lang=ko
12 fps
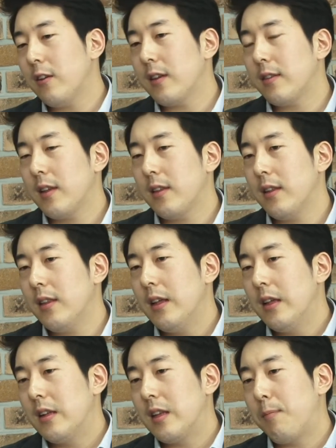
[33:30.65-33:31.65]
자체는
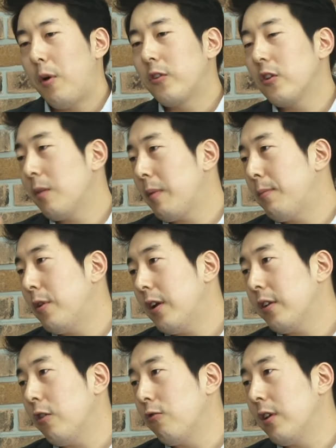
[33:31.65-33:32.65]
이제 버전업이
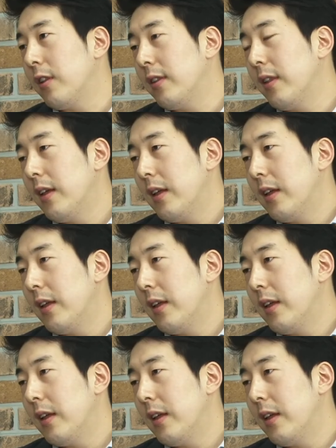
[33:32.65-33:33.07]
필요한 경우에는